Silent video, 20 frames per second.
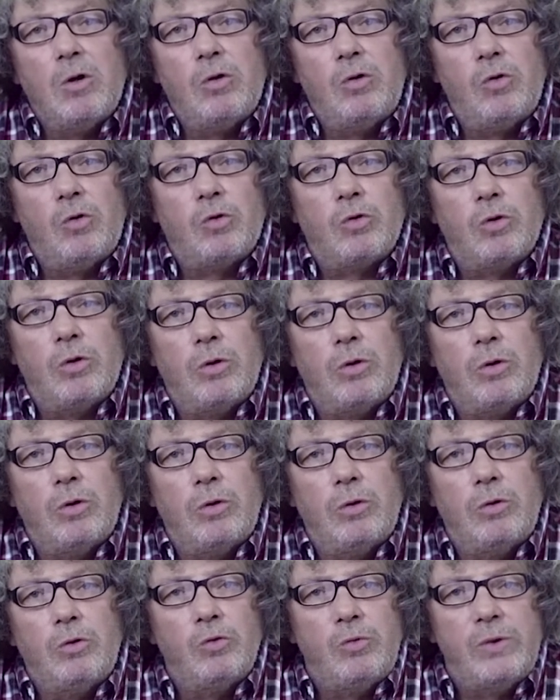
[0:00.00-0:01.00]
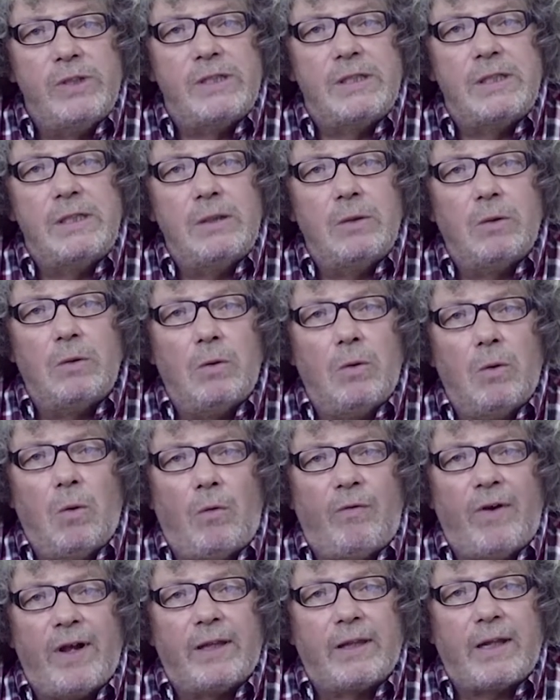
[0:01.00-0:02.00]
Donc nous ici,
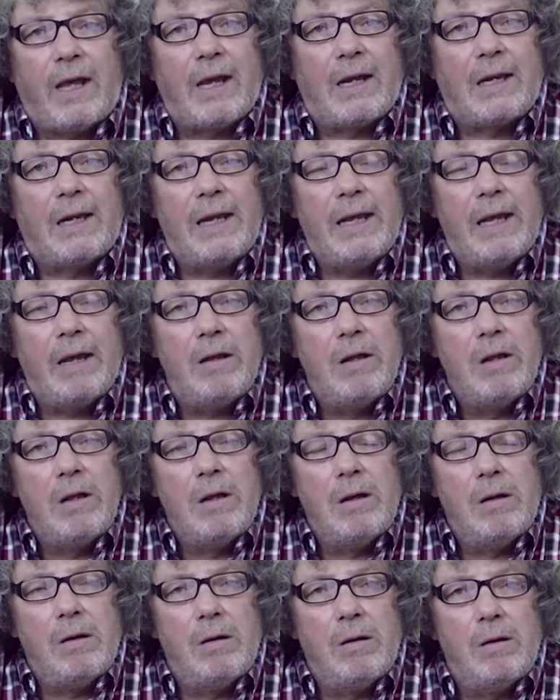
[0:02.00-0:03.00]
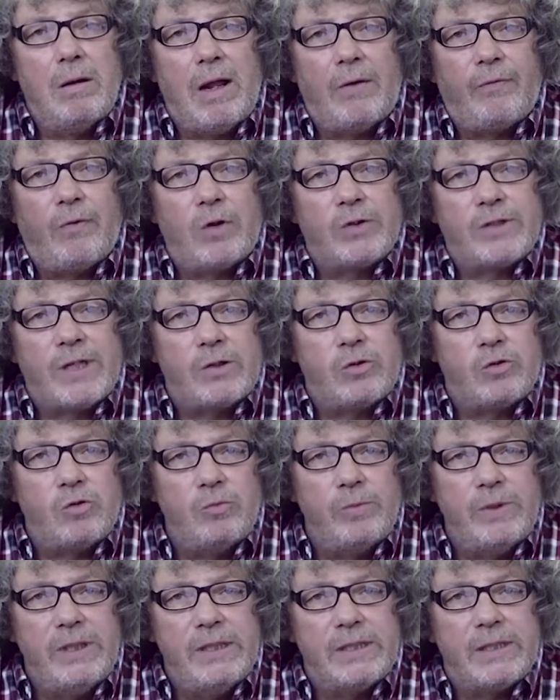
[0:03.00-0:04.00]
on, va être très clair, la France
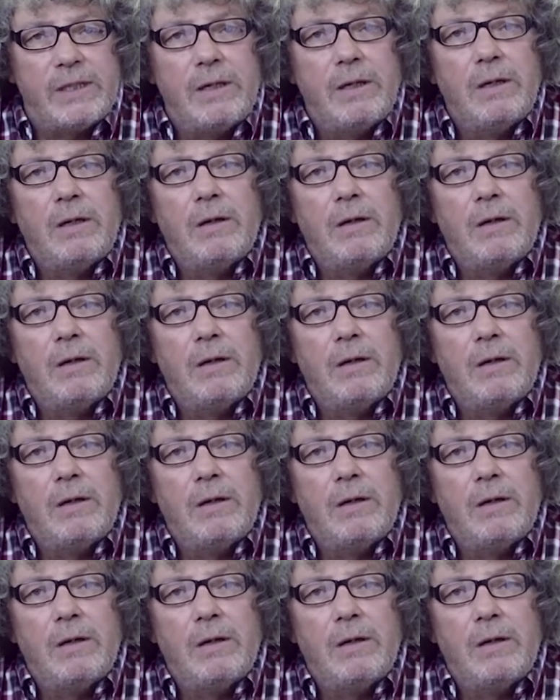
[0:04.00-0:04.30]
insoumise